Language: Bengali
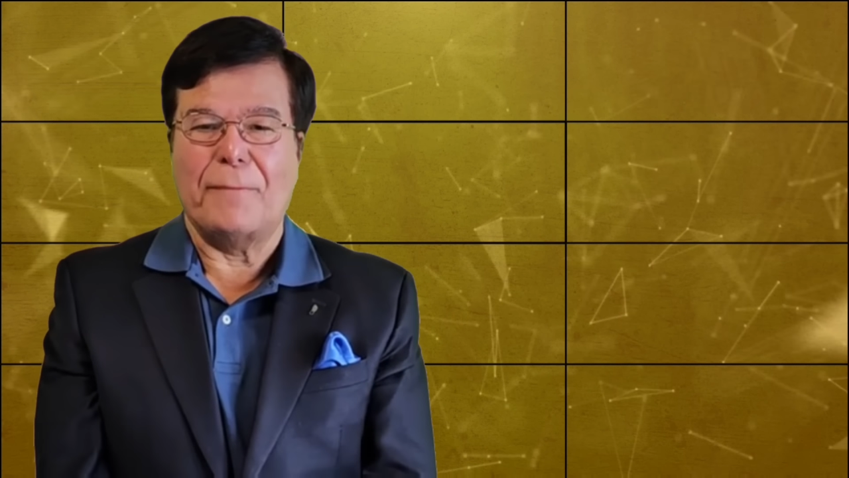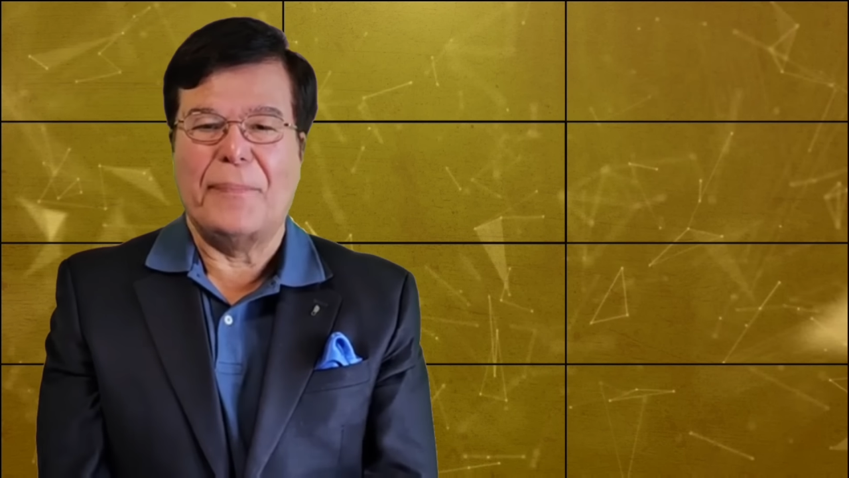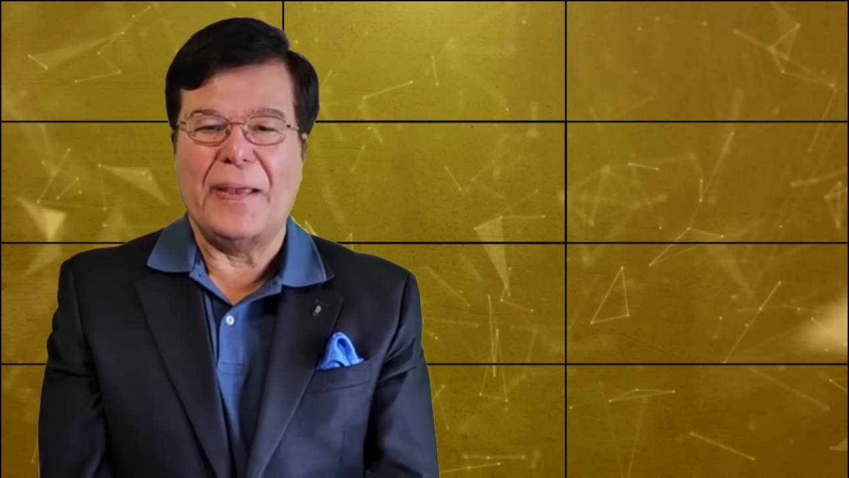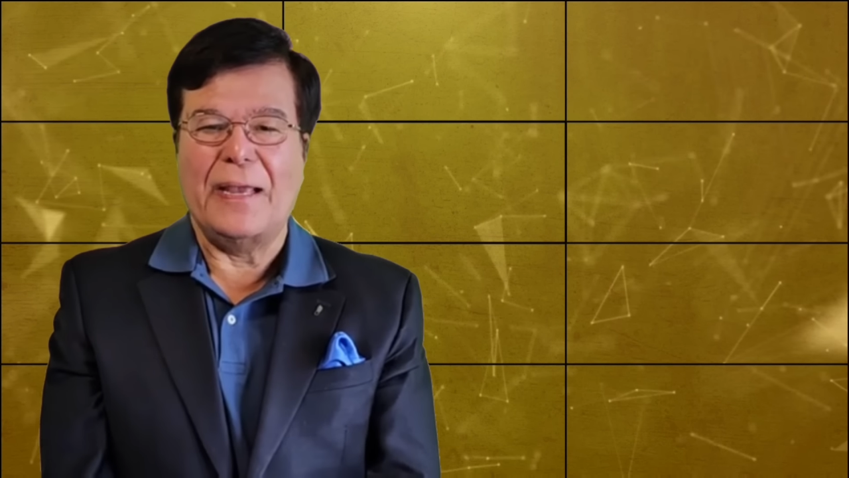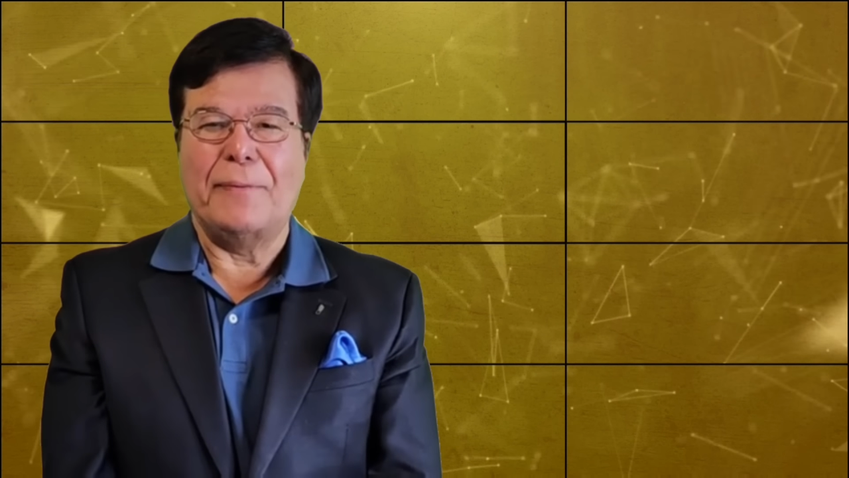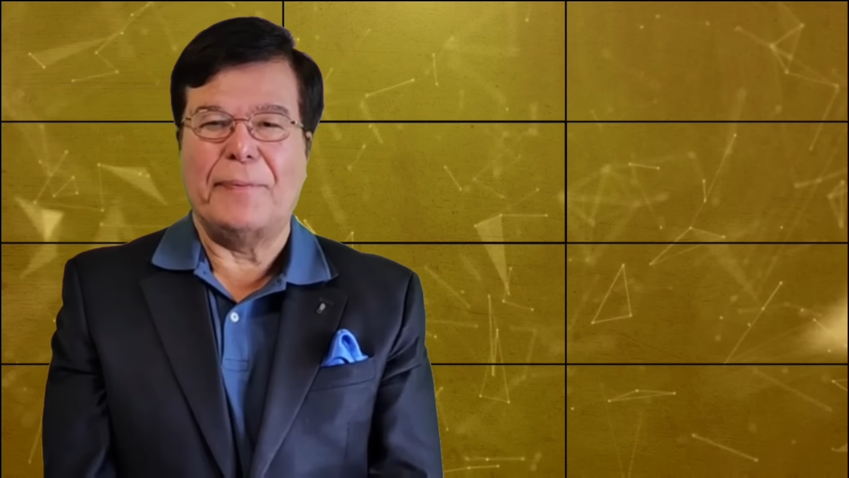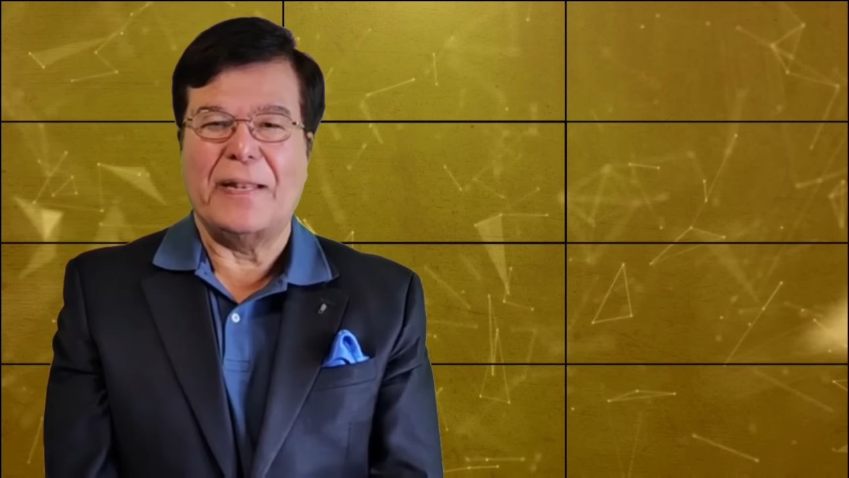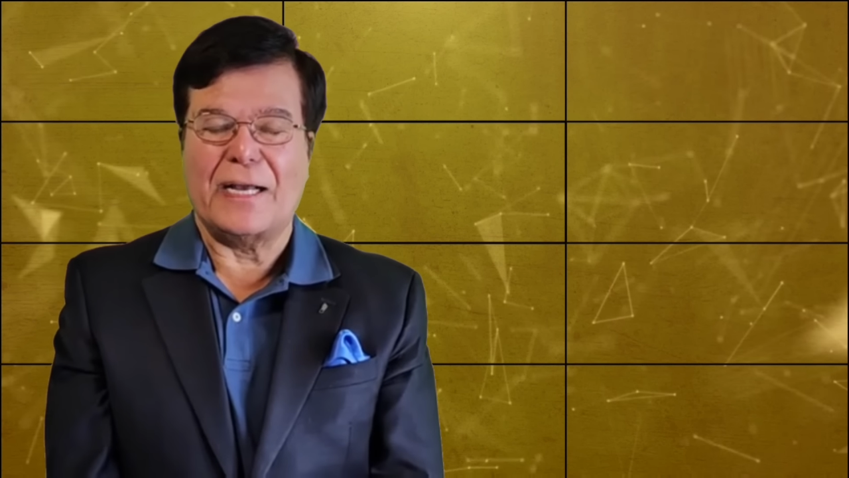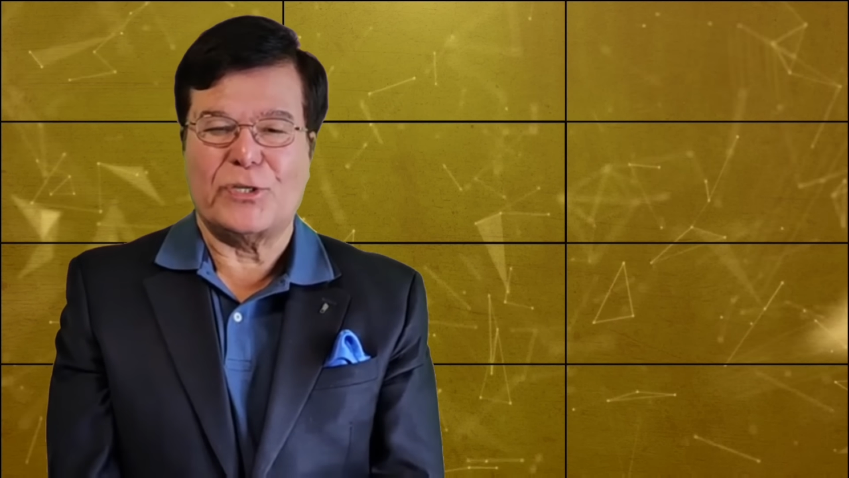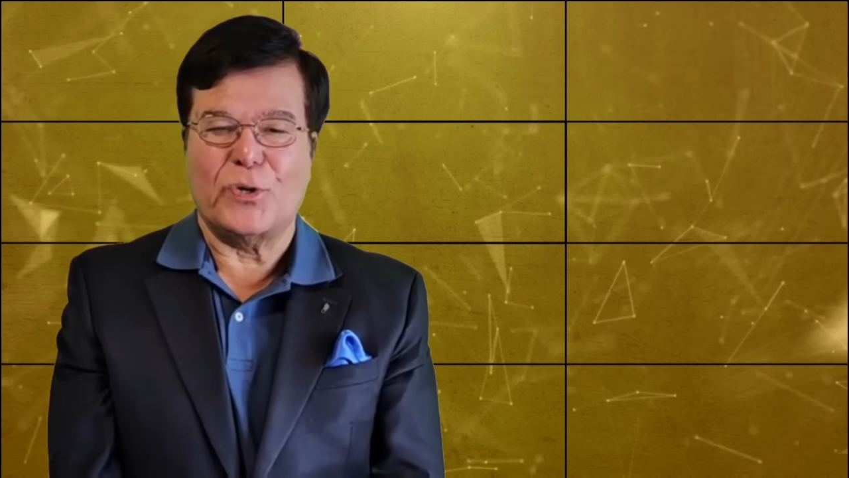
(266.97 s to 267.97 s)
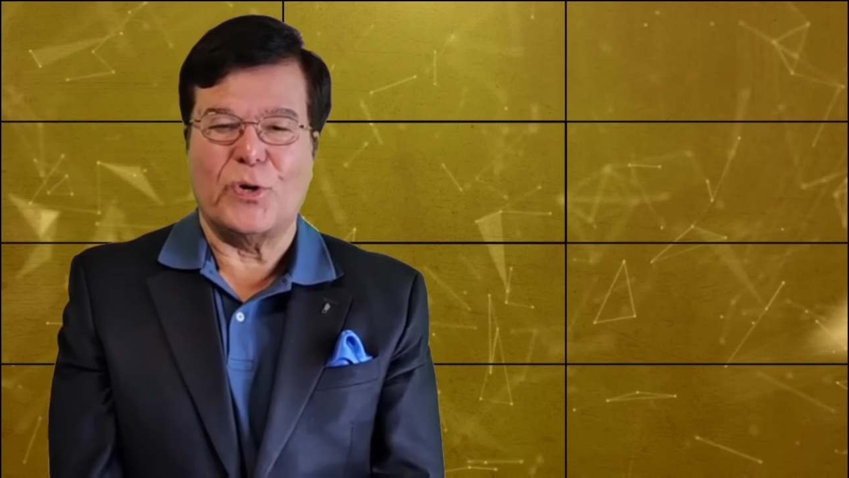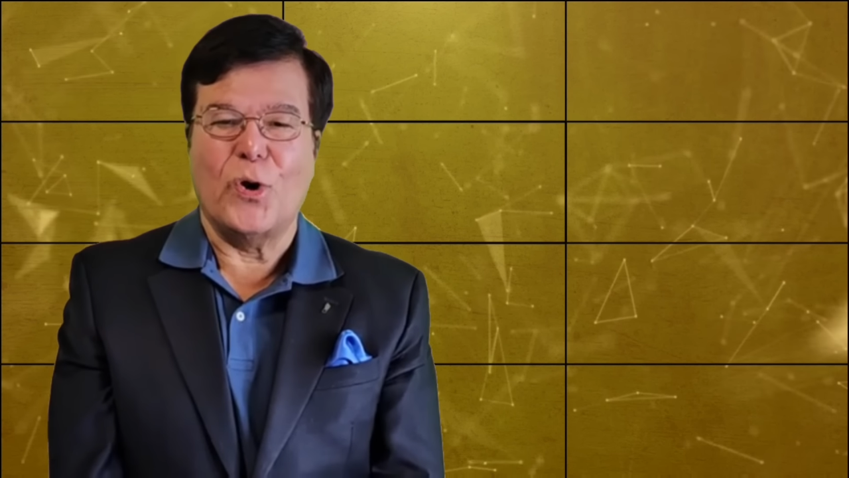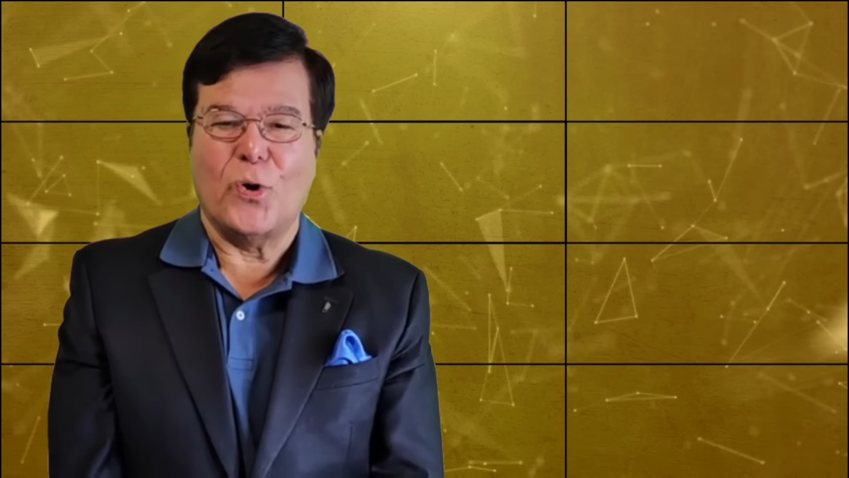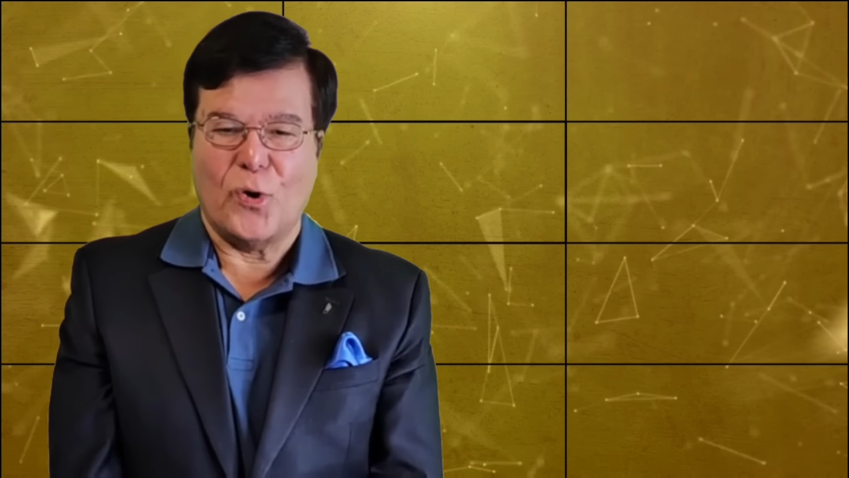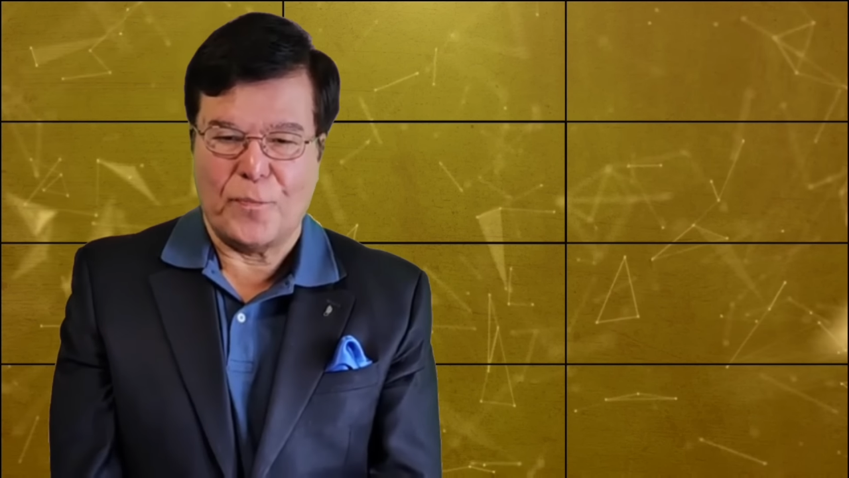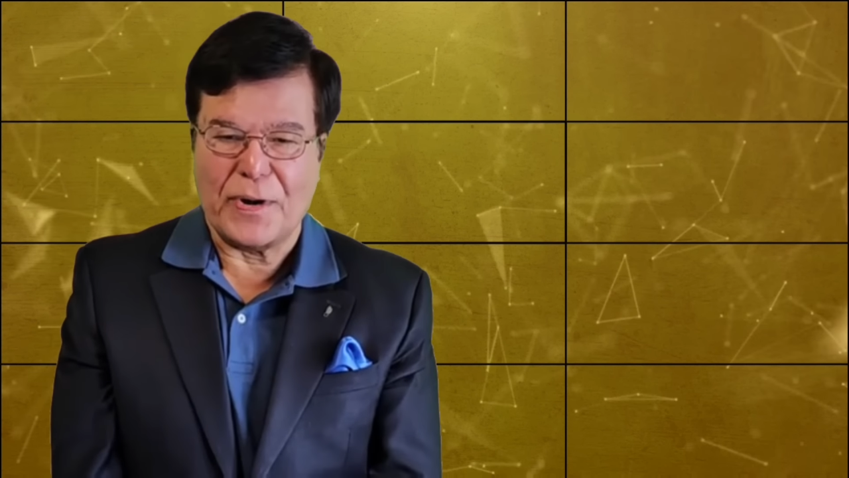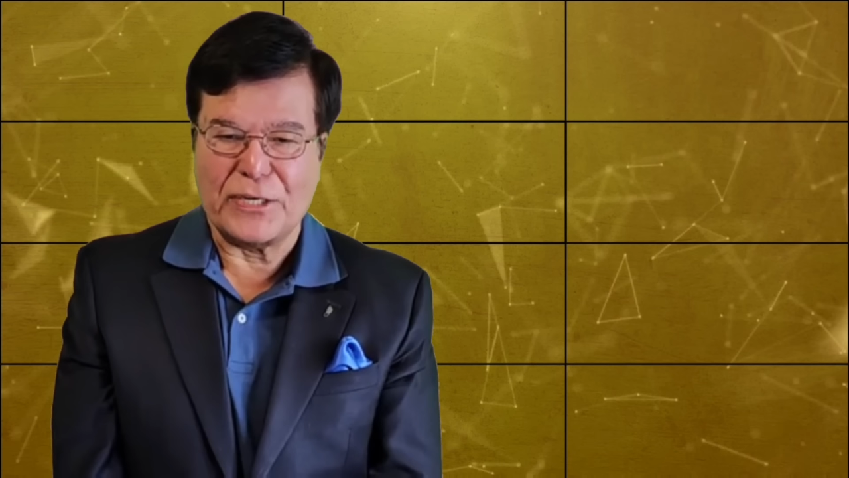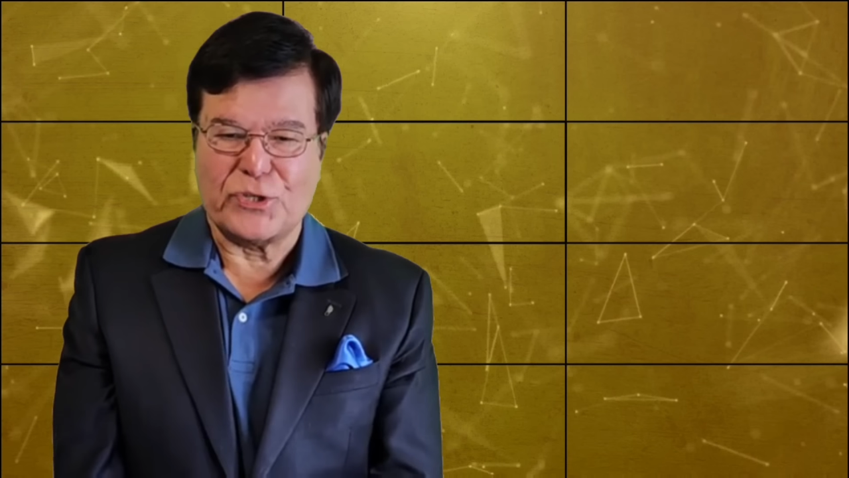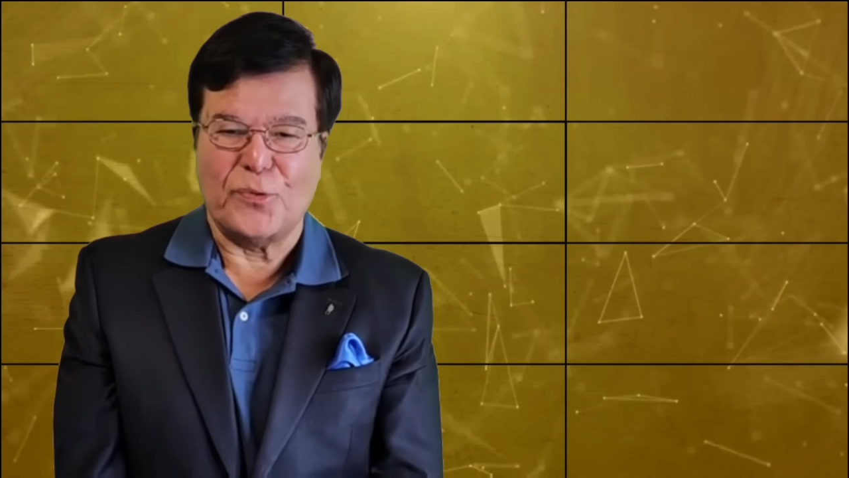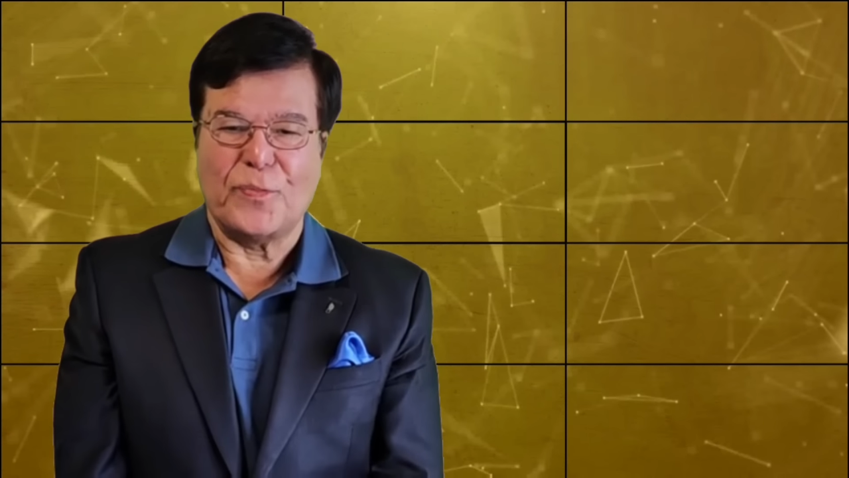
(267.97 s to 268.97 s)
বিএনপির একজন হোমরা
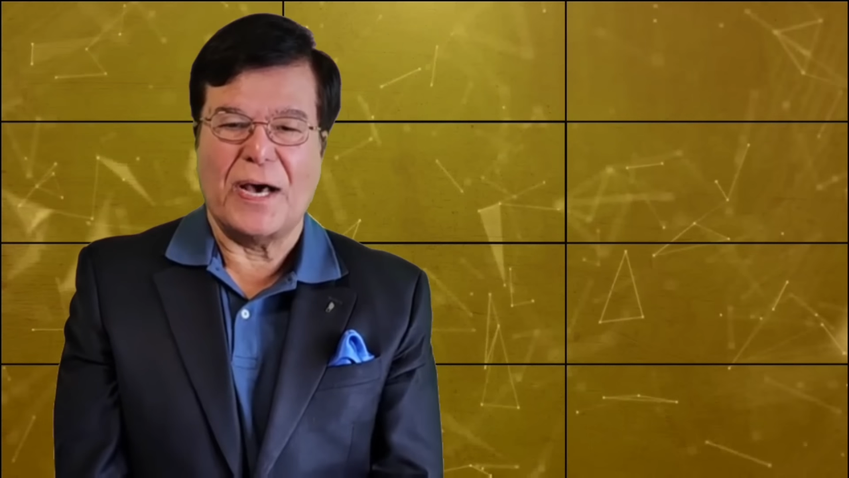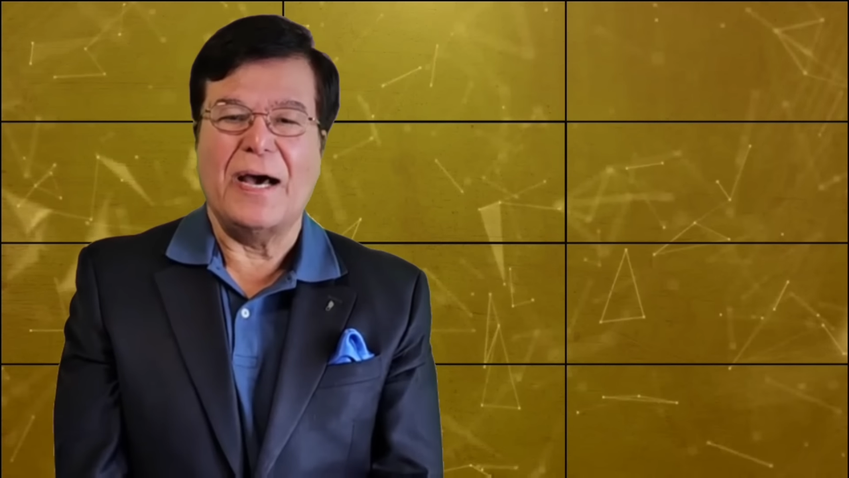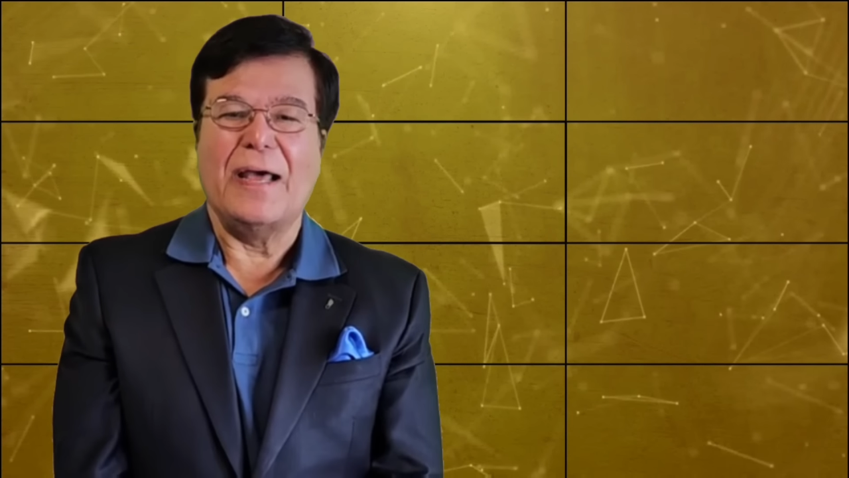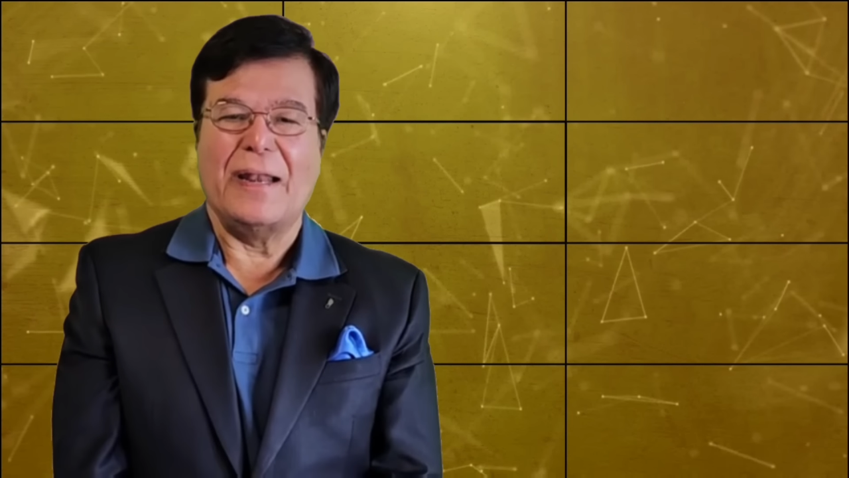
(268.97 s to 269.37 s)
চোমরা